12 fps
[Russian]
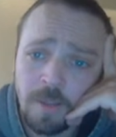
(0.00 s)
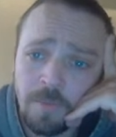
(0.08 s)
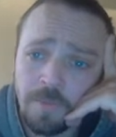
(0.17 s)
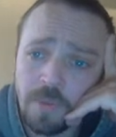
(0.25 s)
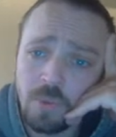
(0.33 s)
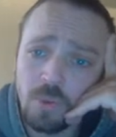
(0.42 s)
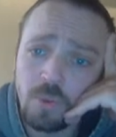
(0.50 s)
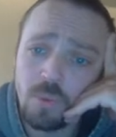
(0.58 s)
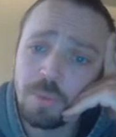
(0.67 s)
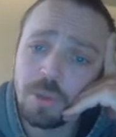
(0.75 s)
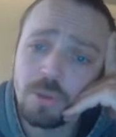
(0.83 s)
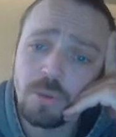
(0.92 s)
В
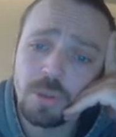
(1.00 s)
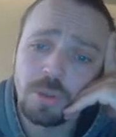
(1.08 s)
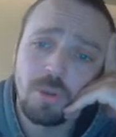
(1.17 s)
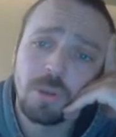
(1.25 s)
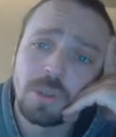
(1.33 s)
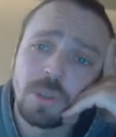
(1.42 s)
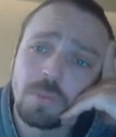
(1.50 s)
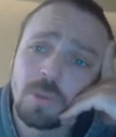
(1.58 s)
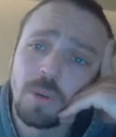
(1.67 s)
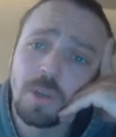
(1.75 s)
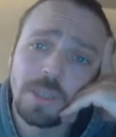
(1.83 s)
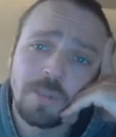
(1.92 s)
Ютубе тоже очень
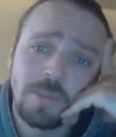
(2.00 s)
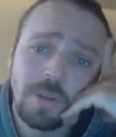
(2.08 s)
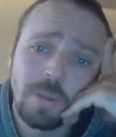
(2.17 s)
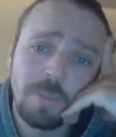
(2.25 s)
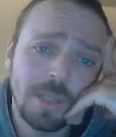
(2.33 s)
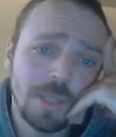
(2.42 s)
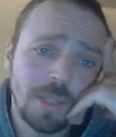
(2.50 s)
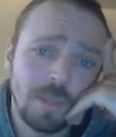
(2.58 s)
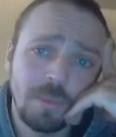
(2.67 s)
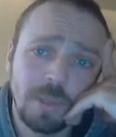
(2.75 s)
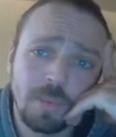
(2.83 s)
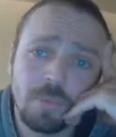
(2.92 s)
много информации,
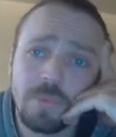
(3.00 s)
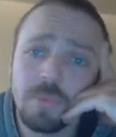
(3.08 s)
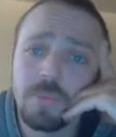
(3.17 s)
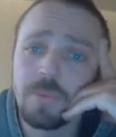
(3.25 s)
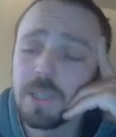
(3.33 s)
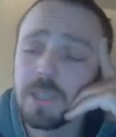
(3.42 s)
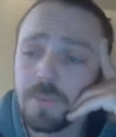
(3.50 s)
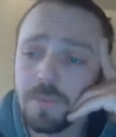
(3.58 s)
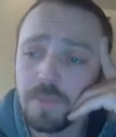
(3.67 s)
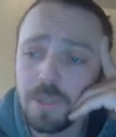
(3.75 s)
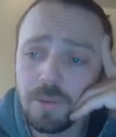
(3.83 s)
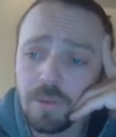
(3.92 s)
потому в этом
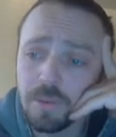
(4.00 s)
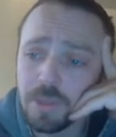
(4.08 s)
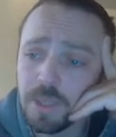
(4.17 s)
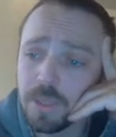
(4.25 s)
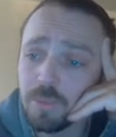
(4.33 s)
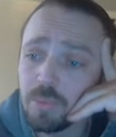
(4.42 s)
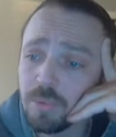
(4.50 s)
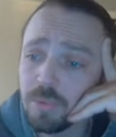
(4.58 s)
видео я не буду